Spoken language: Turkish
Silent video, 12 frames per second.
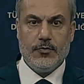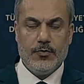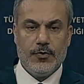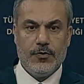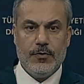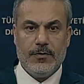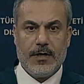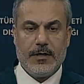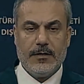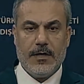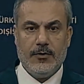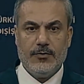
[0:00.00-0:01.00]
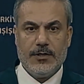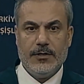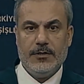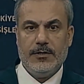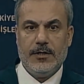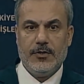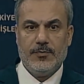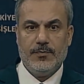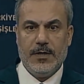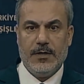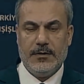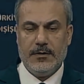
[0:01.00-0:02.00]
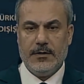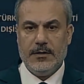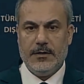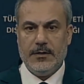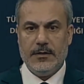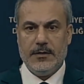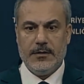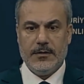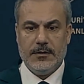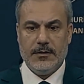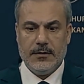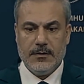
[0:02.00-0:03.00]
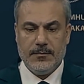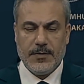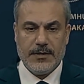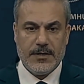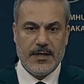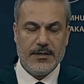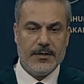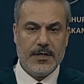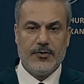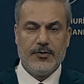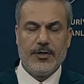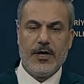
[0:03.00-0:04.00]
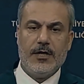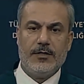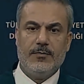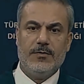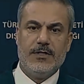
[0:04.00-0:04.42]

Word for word: Ülke olarak daha önceki çatışma e, paterninden çıkardığımız